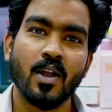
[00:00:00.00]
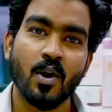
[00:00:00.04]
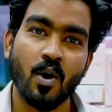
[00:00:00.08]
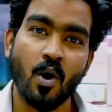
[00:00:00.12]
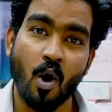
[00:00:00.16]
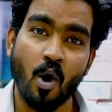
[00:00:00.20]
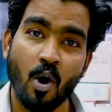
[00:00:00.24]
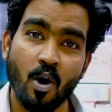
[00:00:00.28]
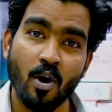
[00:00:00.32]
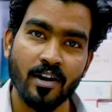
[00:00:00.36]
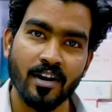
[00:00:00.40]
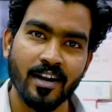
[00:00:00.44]

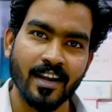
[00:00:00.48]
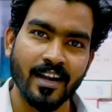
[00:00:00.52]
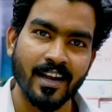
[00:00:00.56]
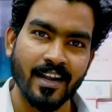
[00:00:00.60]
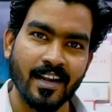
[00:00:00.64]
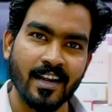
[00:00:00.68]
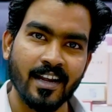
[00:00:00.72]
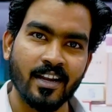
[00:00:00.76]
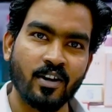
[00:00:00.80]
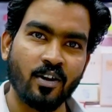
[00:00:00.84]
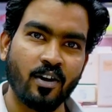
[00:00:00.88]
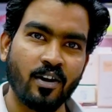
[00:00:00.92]
कॉलोन
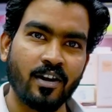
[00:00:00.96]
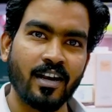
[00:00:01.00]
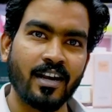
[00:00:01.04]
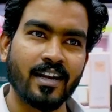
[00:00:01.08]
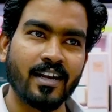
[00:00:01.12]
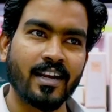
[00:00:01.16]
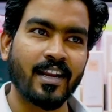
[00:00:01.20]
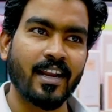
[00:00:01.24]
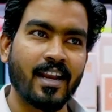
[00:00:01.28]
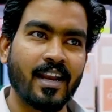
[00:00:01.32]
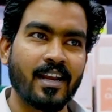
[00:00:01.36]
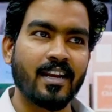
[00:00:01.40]
एडी
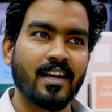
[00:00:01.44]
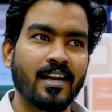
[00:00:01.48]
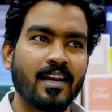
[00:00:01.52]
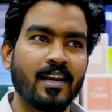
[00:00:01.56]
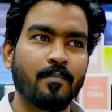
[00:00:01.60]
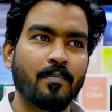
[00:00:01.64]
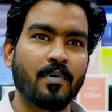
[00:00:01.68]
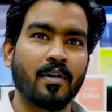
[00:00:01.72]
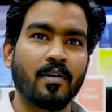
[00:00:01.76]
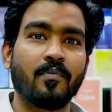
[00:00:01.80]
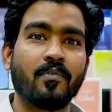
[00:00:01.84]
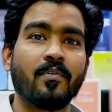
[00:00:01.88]
टॉयलेट एंड एडी
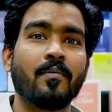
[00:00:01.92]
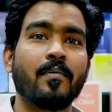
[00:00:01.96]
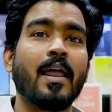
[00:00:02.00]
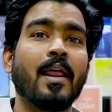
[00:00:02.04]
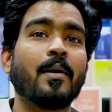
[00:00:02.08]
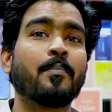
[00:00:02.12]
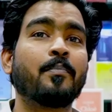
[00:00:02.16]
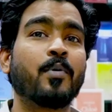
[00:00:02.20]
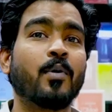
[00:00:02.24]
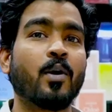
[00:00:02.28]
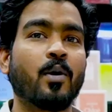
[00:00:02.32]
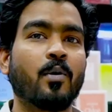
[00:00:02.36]
परफ्यूम
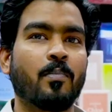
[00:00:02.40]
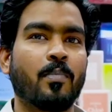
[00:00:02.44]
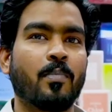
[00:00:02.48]
एंड प्योर